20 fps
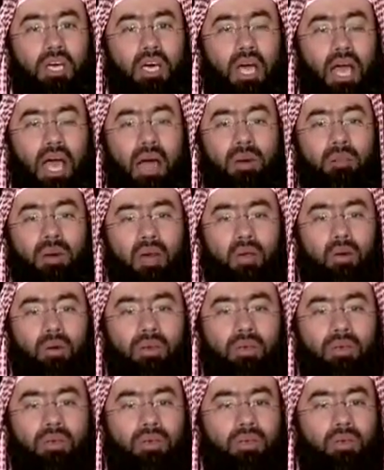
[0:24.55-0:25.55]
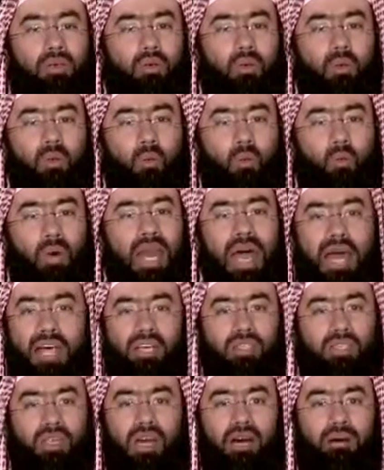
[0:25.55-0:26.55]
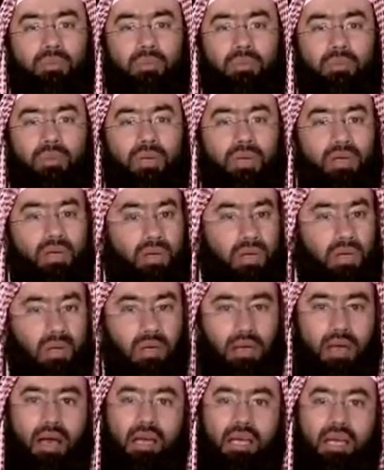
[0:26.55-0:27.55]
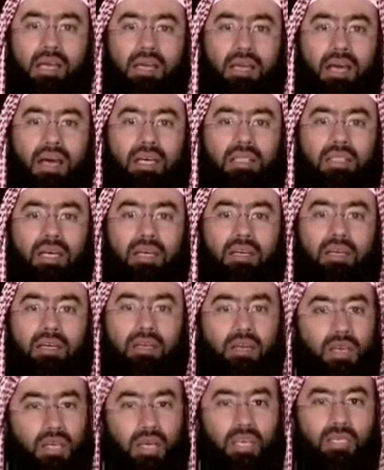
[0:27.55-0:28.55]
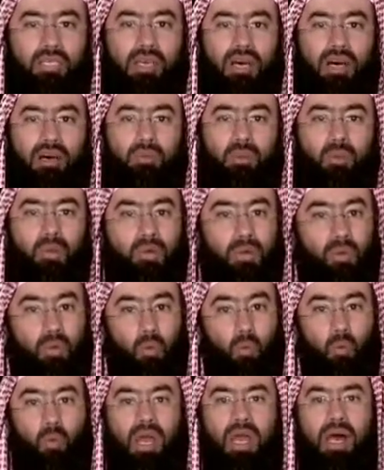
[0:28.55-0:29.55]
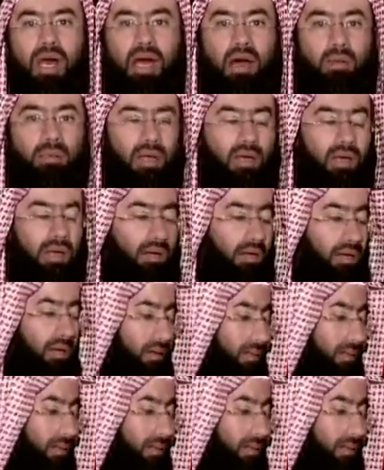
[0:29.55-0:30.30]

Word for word: c'est le travail sans le compte, mais demain, ce sera le compte et plus le travail.